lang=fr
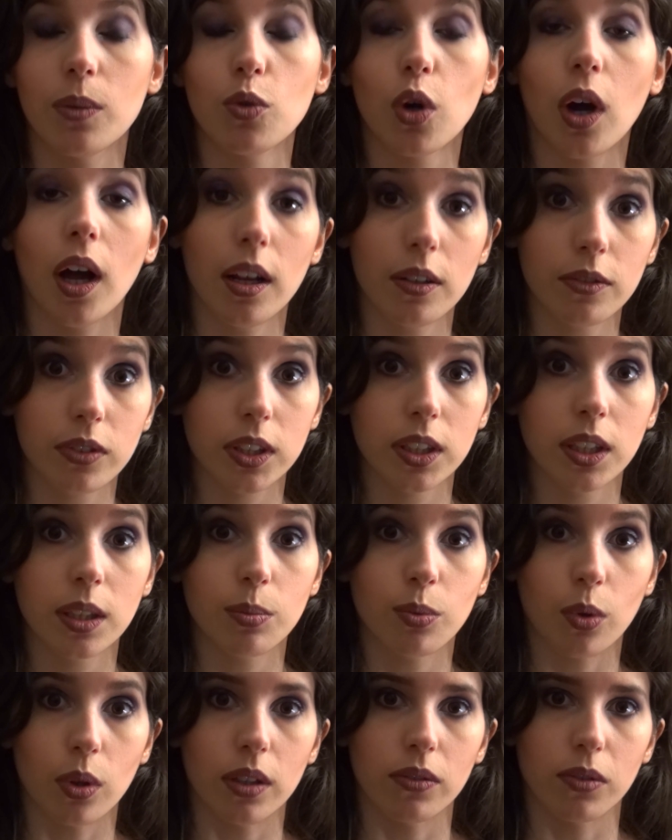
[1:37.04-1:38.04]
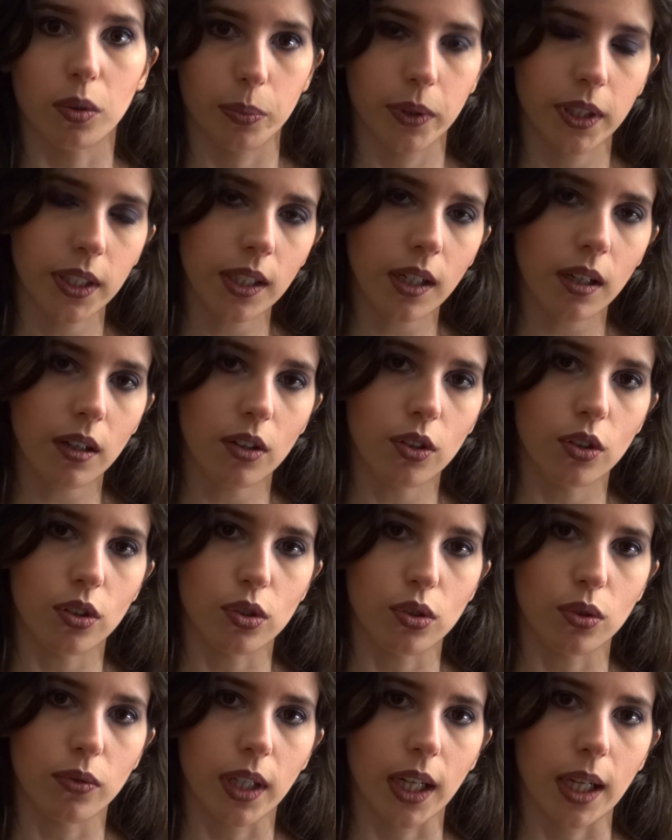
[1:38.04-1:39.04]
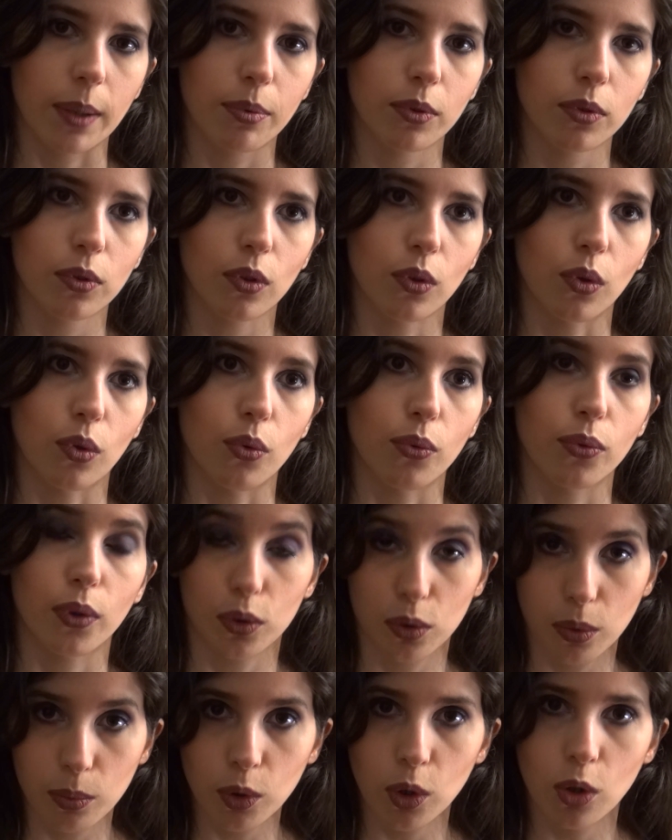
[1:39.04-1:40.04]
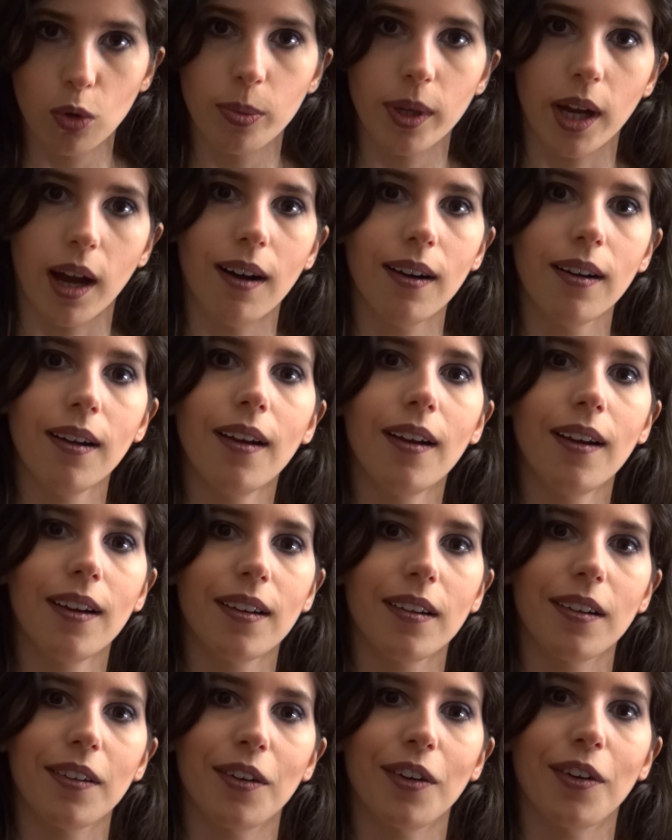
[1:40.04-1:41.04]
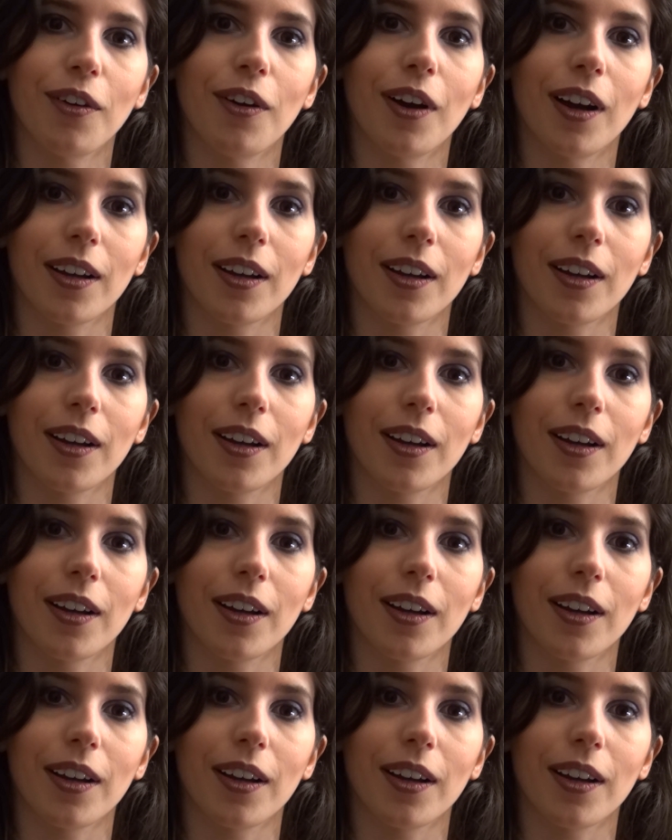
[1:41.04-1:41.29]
amour infini pour les vampires, je vais répondre le fantôme de l'opéra. Euh,